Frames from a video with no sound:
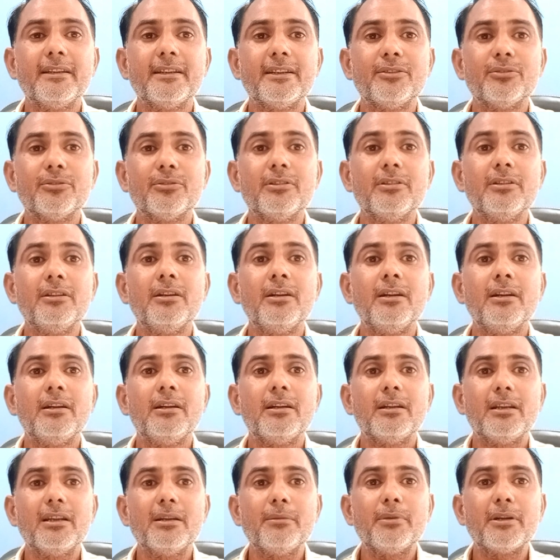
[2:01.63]
जो
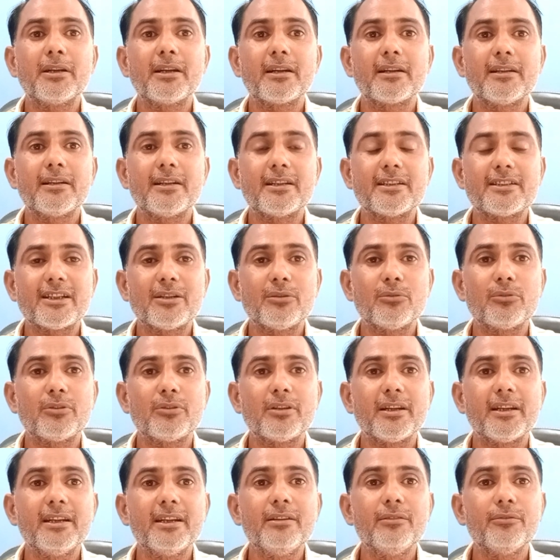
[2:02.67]
लेबर का खर्चा
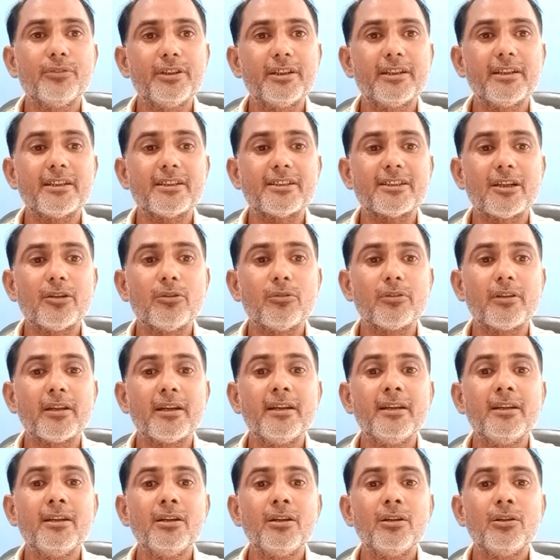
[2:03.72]
होता है वही खर्चा होता
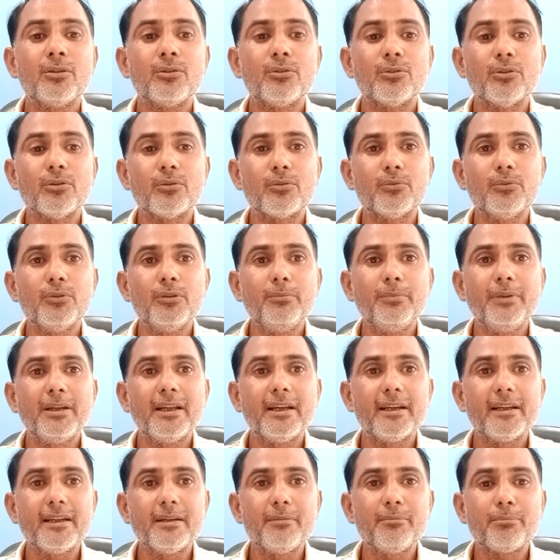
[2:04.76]
है तो कुल
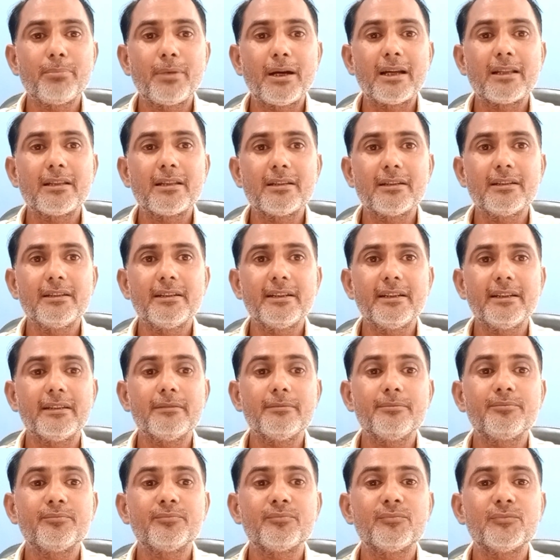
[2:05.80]
मिला के हम बात करें
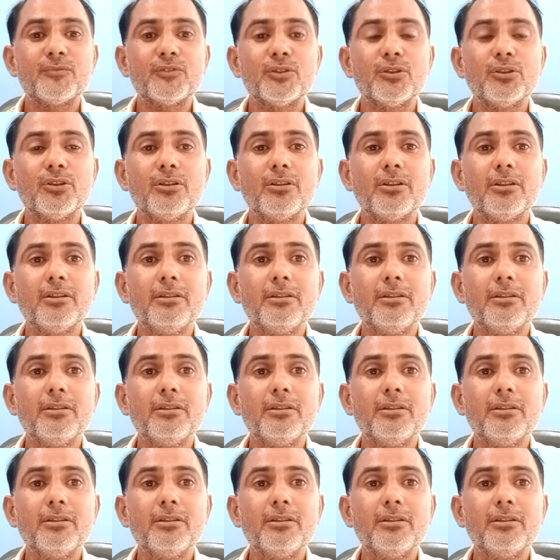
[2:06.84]
तो